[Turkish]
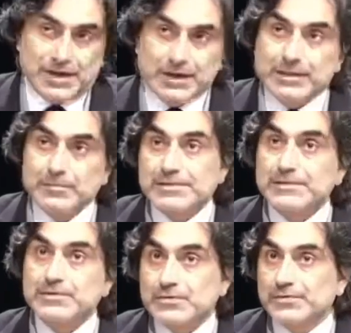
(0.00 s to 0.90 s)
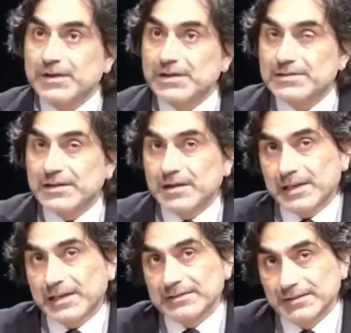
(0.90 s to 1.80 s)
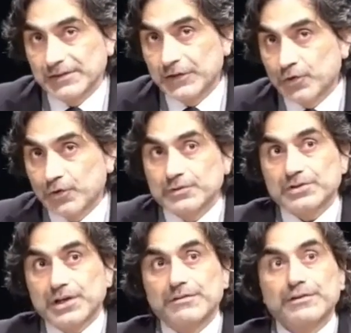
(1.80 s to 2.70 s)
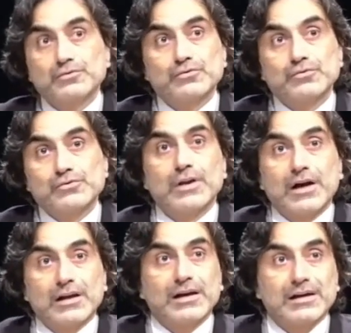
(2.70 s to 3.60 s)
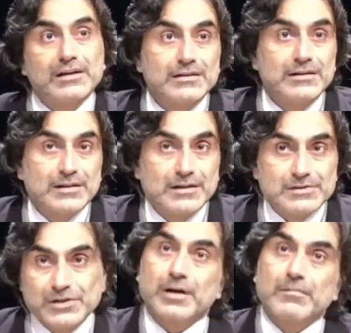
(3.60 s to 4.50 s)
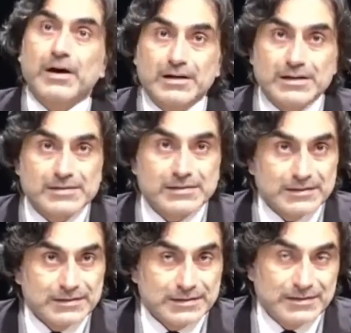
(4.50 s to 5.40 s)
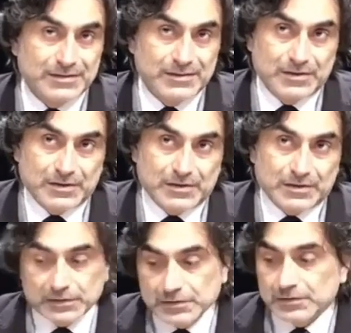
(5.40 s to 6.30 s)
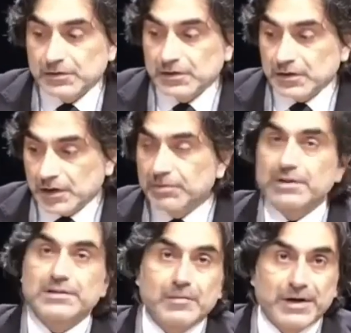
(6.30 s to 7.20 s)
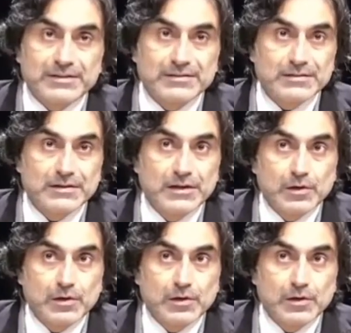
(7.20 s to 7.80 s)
Aklıma Hazreti Yusuf aleyhisselam geldi. O da şehvet duygusuyla alakalı Cenab-ı Hakk'a sığındı. Kadın kapıları kapattı.